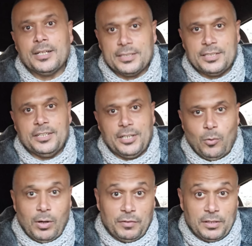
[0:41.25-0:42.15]
يصير عندنا
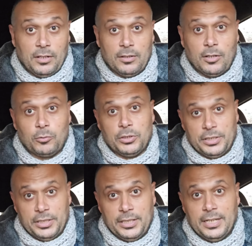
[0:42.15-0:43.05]
وقف إطلاق نار
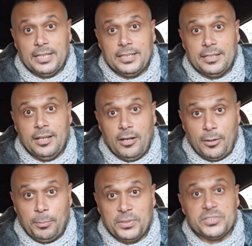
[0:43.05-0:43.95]
وتنتهي هذه
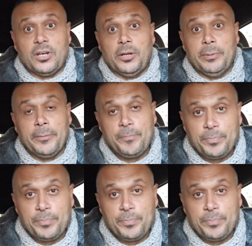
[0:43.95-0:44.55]
الحرب الظالمة.